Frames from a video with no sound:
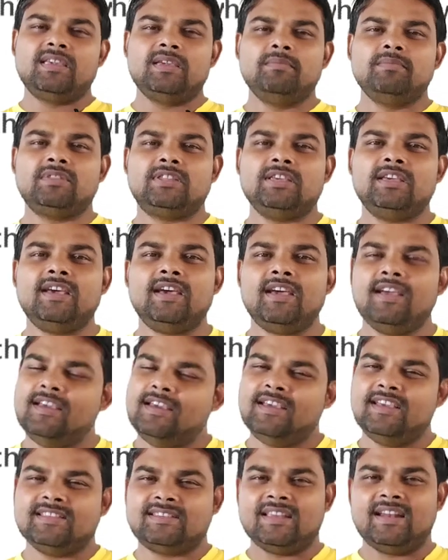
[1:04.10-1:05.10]
कीमती है
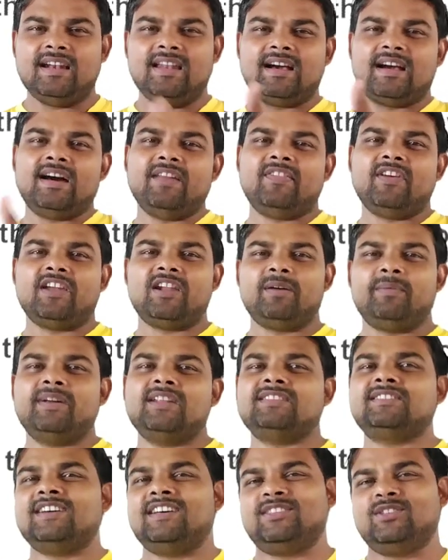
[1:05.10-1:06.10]
इसलिए लगातार
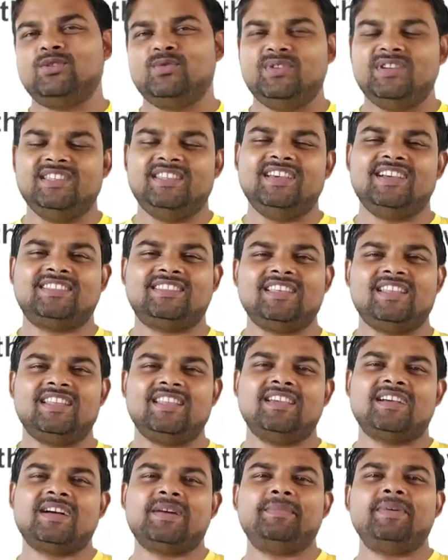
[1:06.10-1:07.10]
हमारे साथ यूं ही देखते
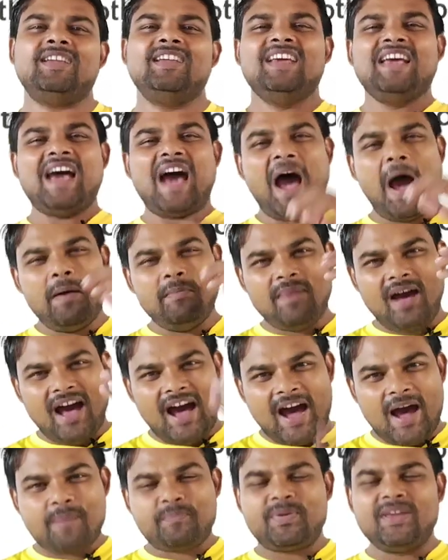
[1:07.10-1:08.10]
रहिएगा भाई हम
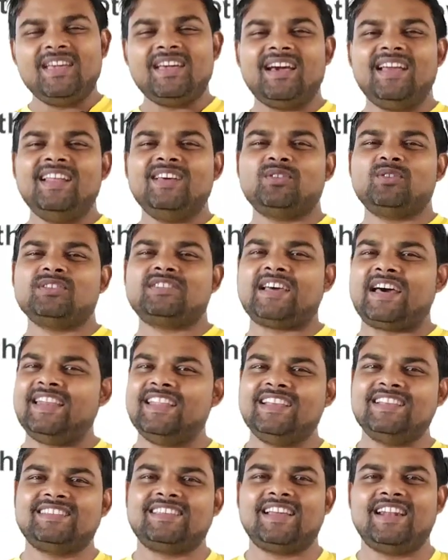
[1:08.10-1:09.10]
आप ही के लिए तो
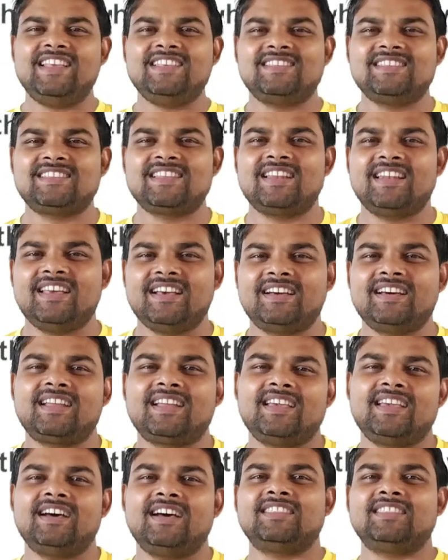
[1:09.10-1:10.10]
सारी की सारी चीज़ें लेकर
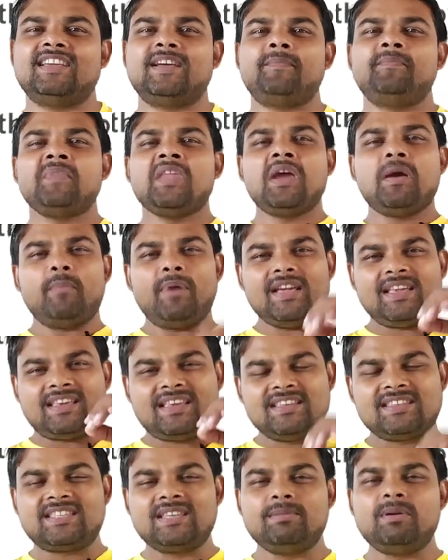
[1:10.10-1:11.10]
के आते हैं भाई
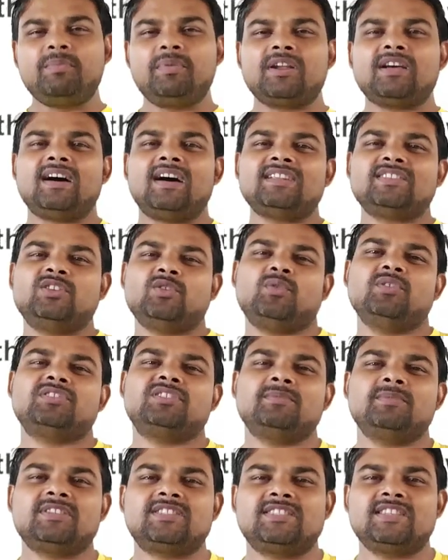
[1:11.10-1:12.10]
किसी भी प्रकार से कोई
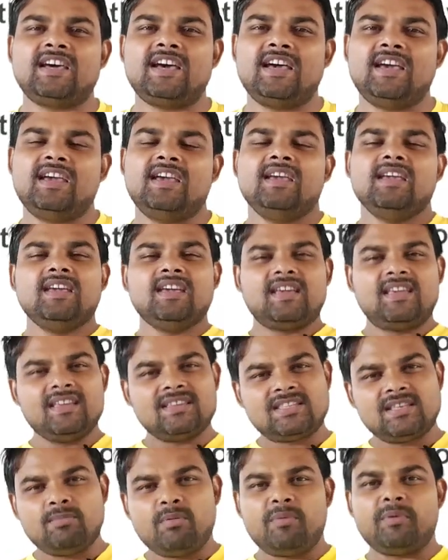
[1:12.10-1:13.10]
समस्या है
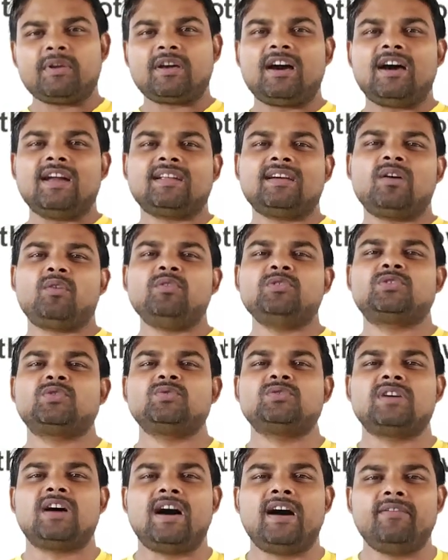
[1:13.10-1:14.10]
किसी भी प्रकार का कोई
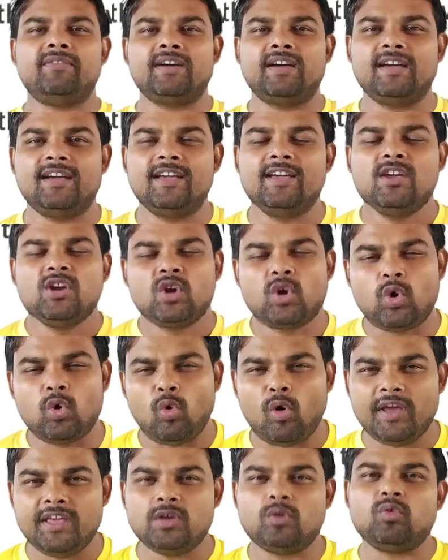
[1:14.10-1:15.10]
सुझाव है
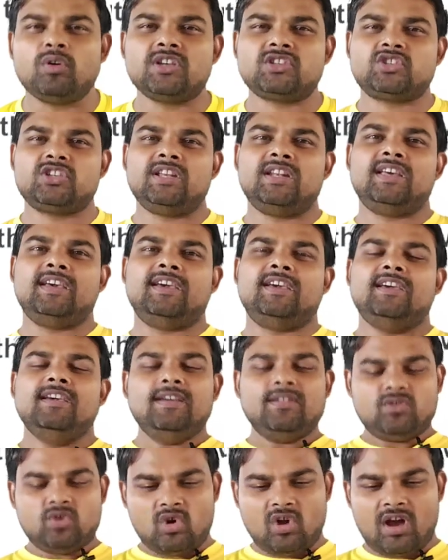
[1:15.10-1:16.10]
कोई क्वेश्चन है
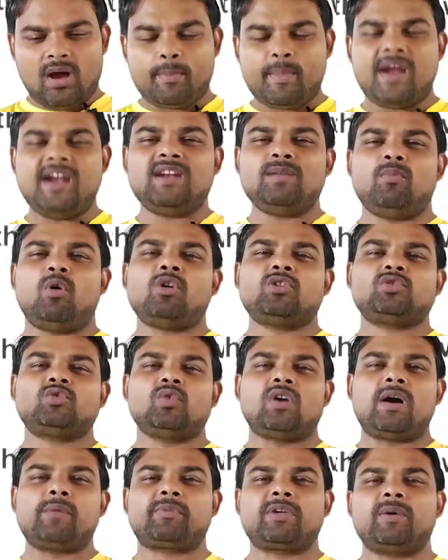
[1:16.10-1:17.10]
तो कमेंट बॉक्स
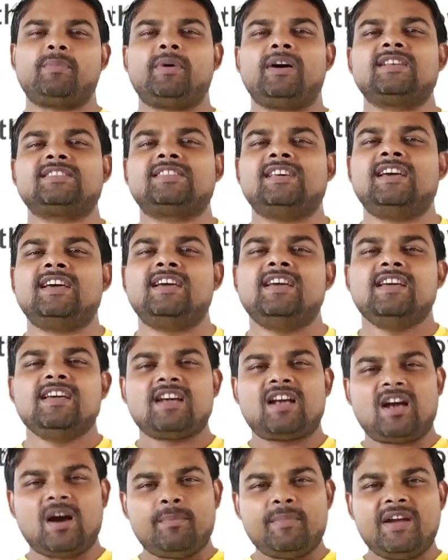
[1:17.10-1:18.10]
तो आपके पास है
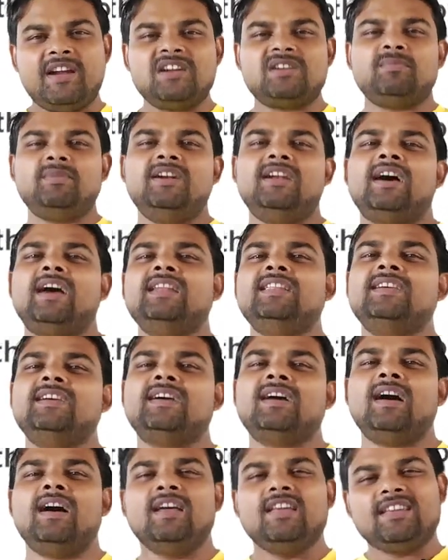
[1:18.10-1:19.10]
कमेंट में
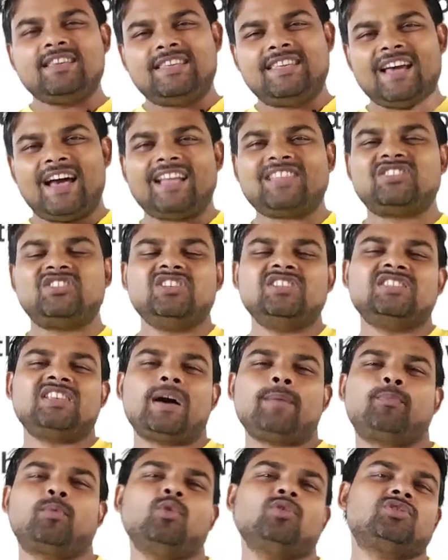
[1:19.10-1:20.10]
डालिएगा क्या चीज़
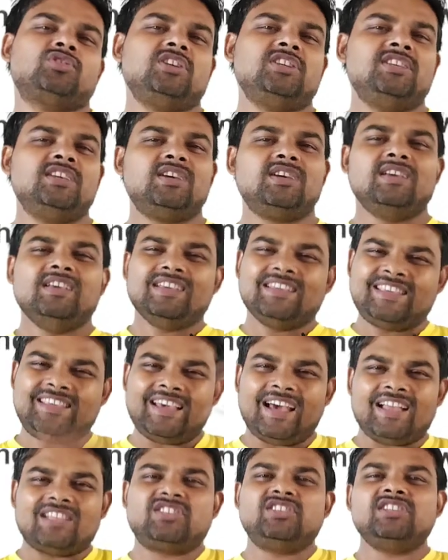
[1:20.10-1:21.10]
आपको चाहिए
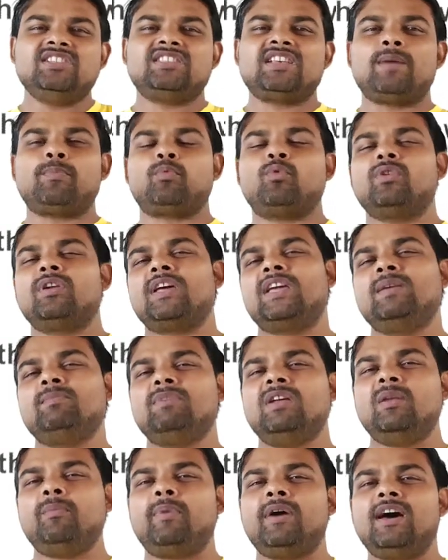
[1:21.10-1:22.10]
क्या चीज़ आपको नहीं
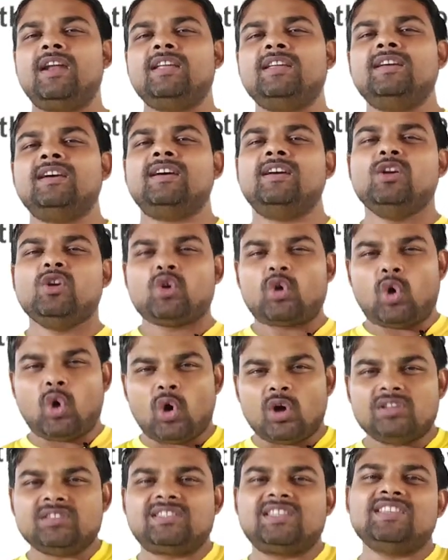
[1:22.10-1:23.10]
मिल पा रही है
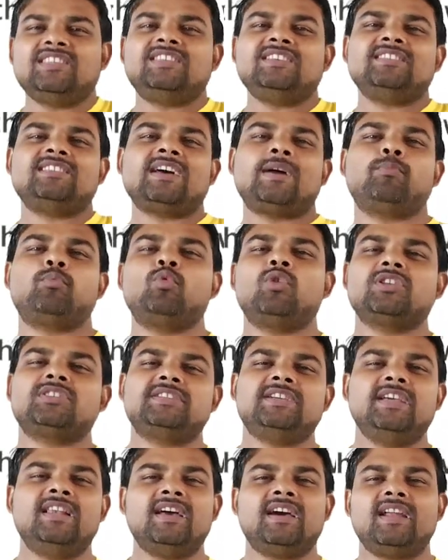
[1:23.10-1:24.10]
कौन सी चीज़ आपको
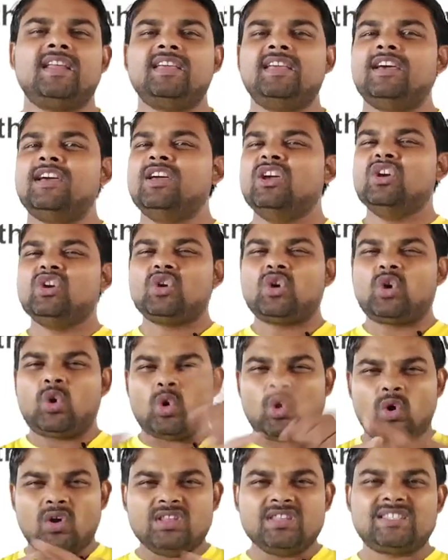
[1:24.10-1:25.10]
अच्छी लग रही है
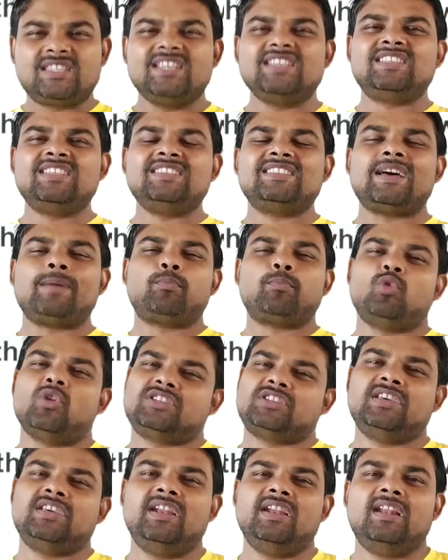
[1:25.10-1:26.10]
कौन सी चीज़ आपको
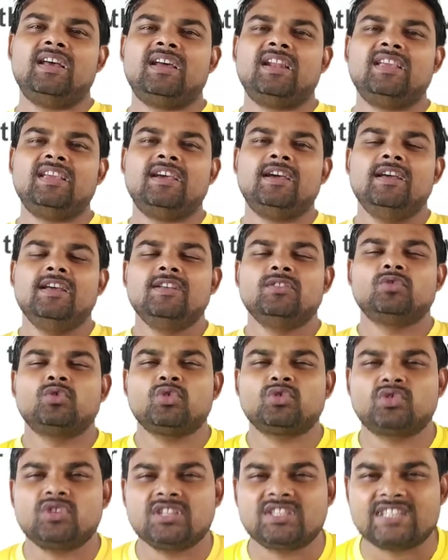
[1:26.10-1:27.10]
अच्छी नहीं लग रही है
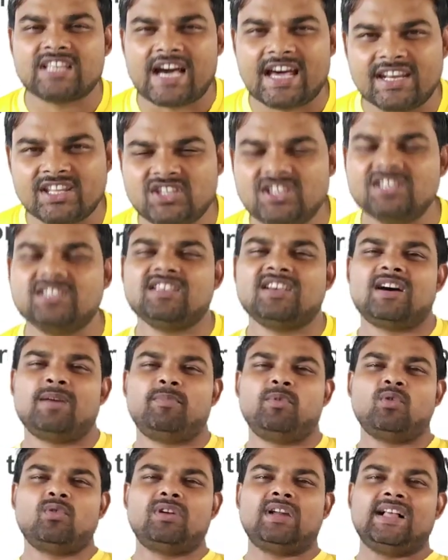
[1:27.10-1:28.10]
दोस्तों सारी चीज़ें
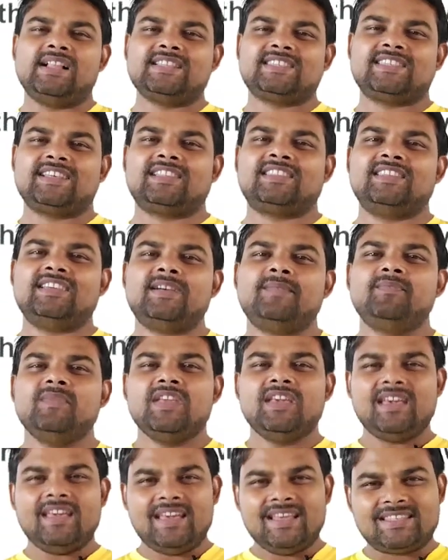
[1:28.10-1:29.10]
आप लोग डाल सकते
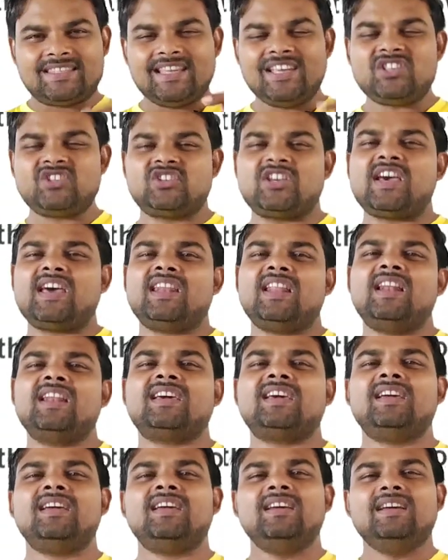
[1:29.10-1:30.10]
हैं इसी
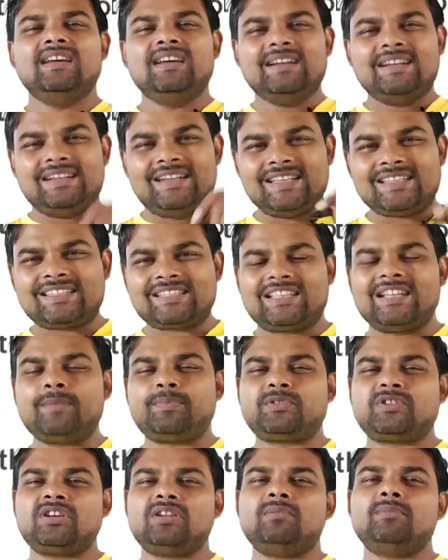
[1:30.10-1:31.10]
चैनल के
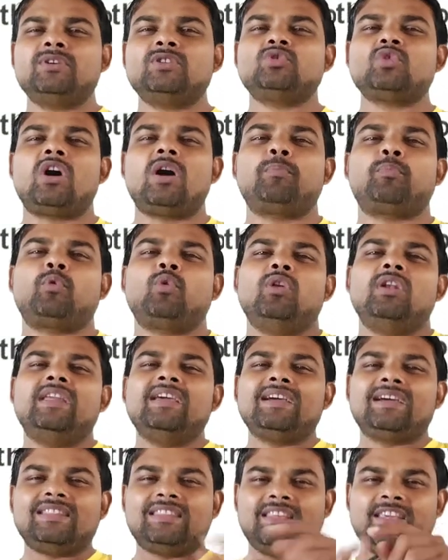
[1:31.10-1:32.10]
डिस्क्रिप्शन में जो आपको
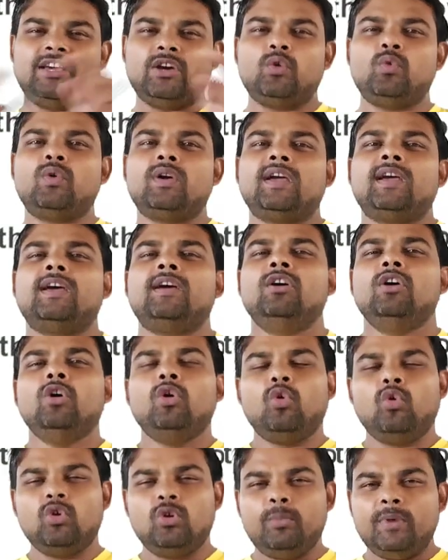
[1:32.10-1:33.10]
लिंक दिए हुए
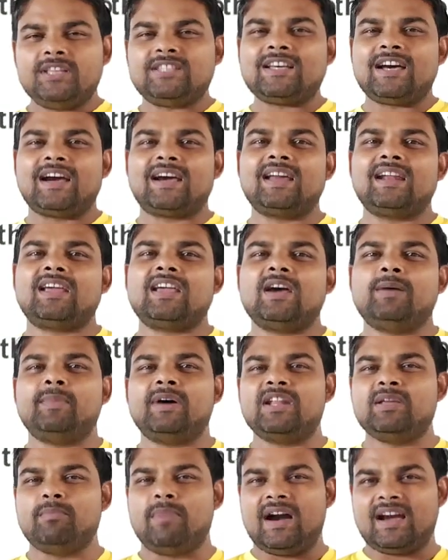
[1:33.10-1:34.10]
हैं उनमें जाकर के
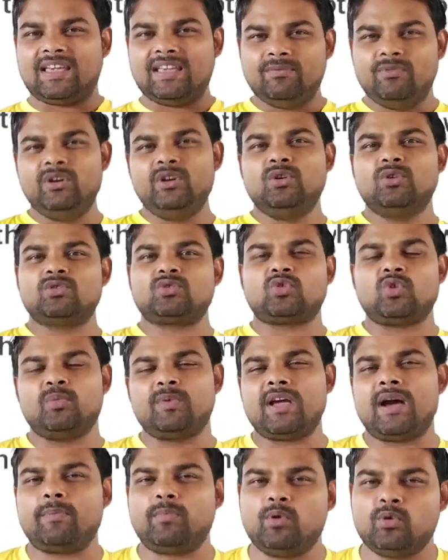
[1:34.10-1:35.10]
हमारी बाकी वीडियोस को
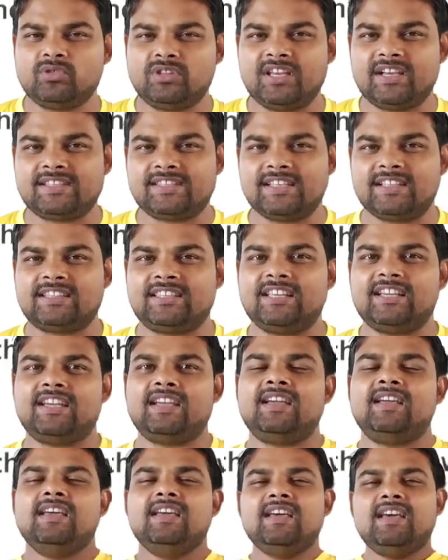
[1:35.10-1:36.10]
भी आप लोग देख सकते
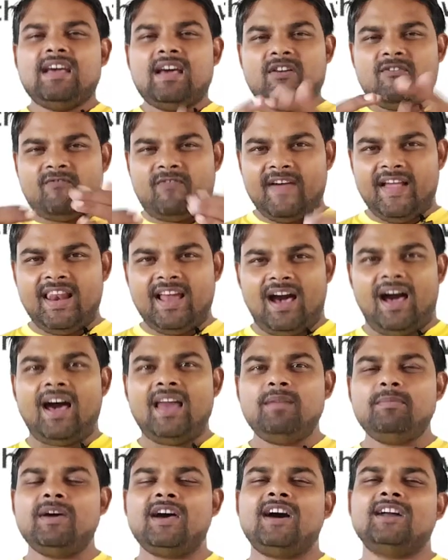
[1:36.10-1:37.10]
हैं
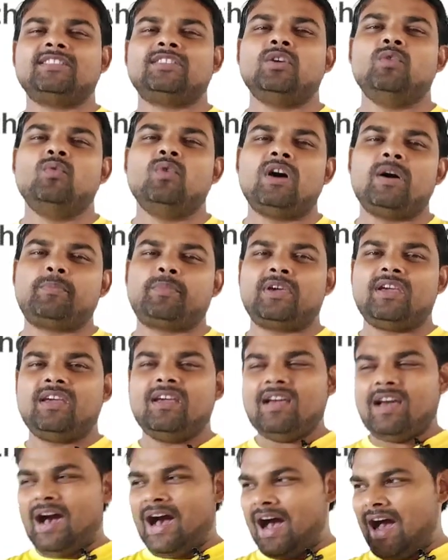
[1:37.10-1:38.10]
फिलहाल मैं आता हूं आपके
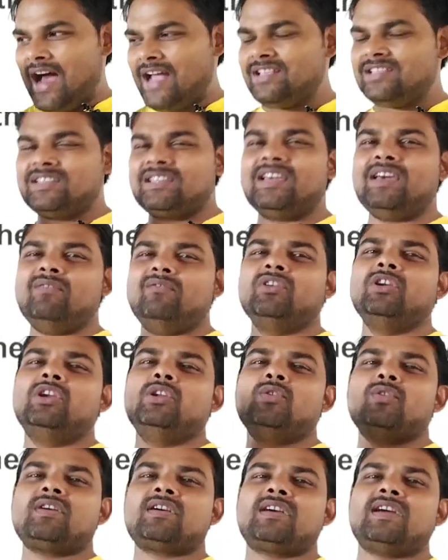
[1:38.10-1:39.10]
आज के
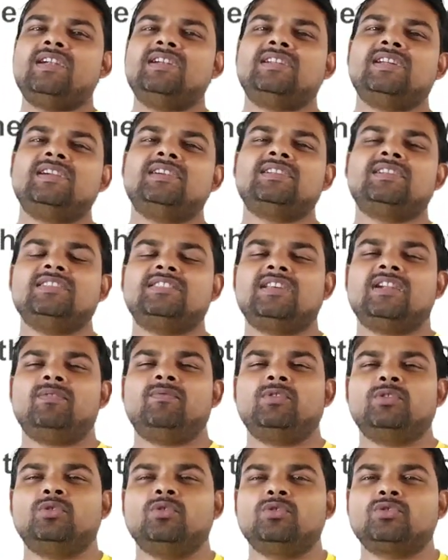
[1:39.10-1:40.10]
वीडियो के कंटेंट की
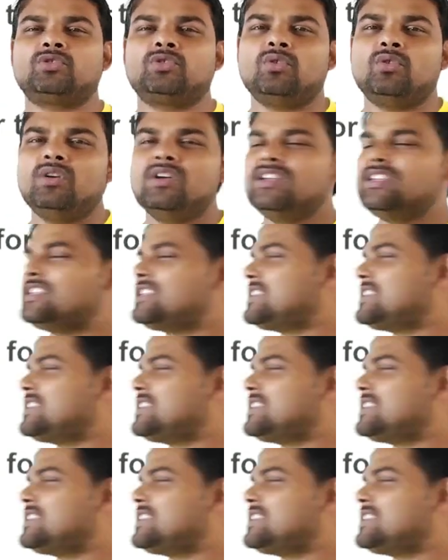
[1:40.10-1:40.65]
तरफ दोस्तों